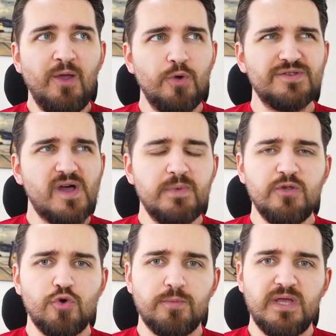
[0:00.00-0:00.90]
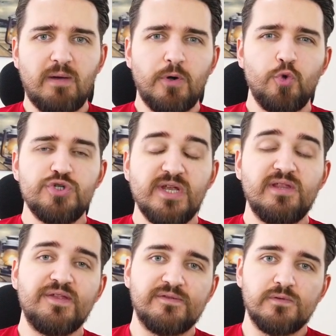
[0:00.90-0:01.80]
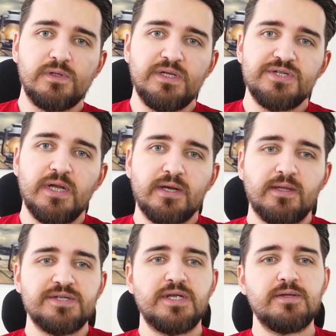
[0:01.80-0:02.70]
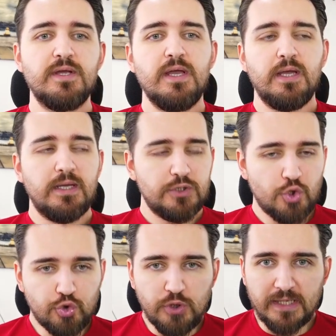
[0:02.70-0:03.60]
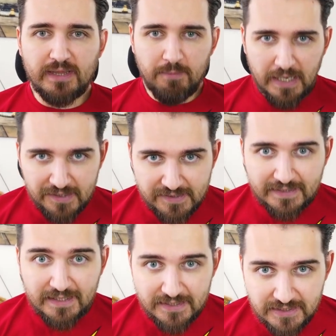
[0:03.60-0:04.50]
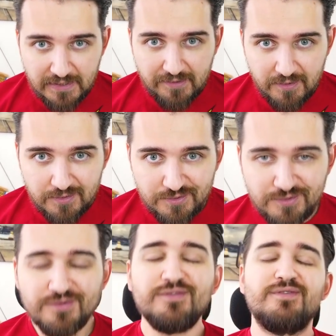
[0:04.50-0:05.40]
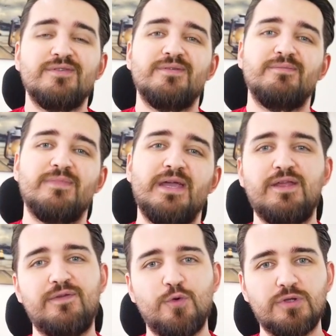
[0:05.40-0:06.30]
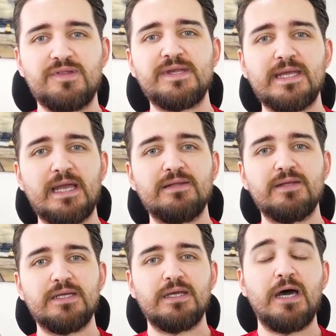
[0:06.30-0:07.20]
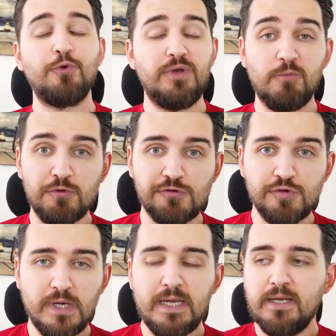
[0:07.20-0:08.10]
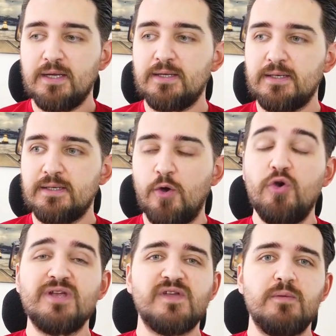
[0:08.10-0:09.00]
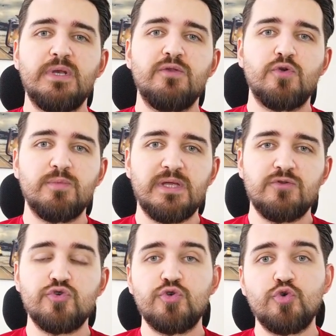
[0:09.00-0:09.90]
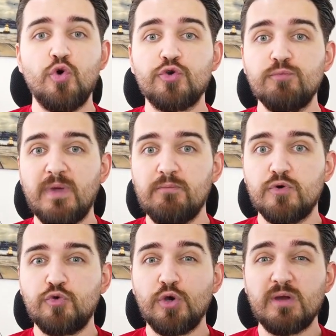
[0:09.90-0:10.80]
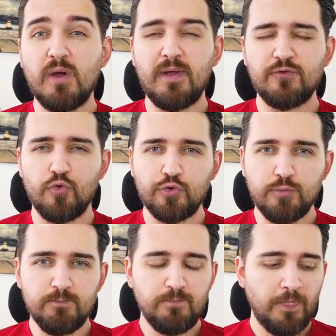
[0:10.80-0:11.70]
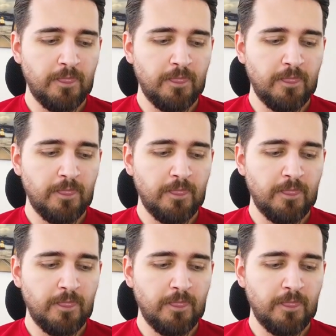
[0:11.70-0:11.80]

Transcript: öyle tahmin ediyorum ki yama ücretli satıldığı için arkadaşlar kötü niyetli bazı kişilerin hedefi noktasına geldi Anonymous. Ee, öyle tahmin ediyorum ki çünkü gördüm ben bunu donanım haberde okudum.